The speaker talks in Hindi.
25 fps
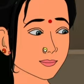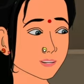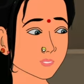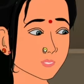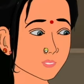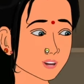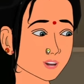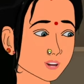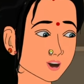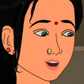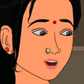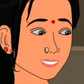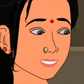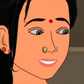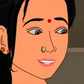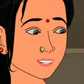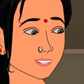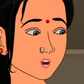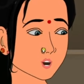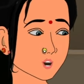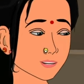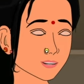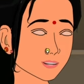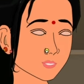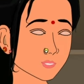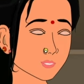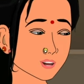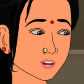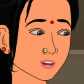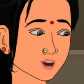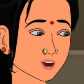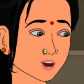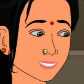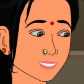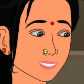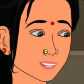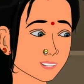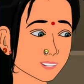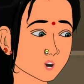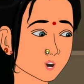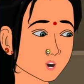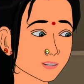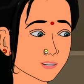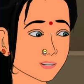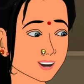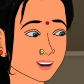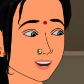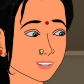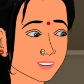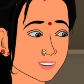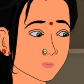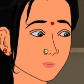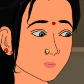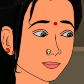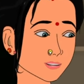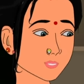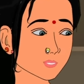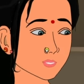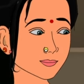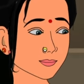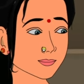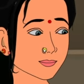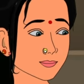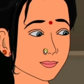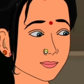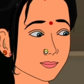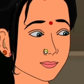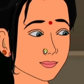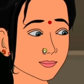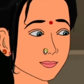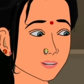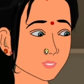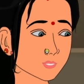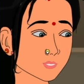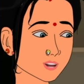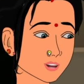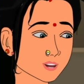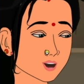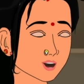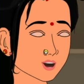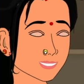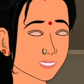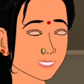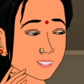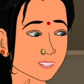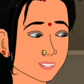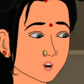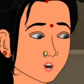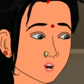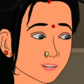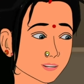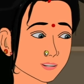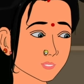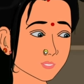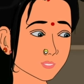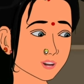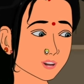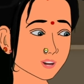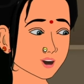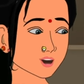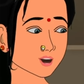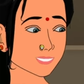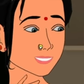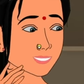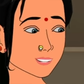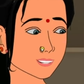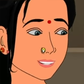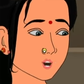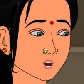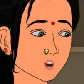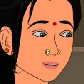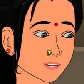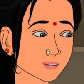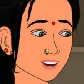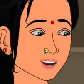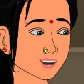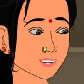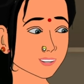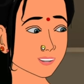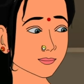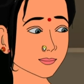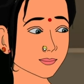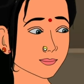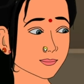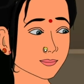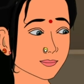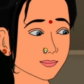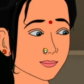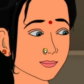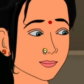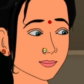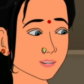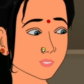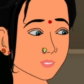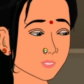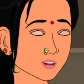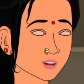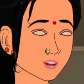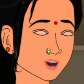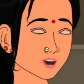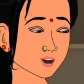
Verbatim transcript: अंजू बेटी तुम अभी बहुत नादान हो इन कुत्तों के साथ इतना लगाव मत रखो मैं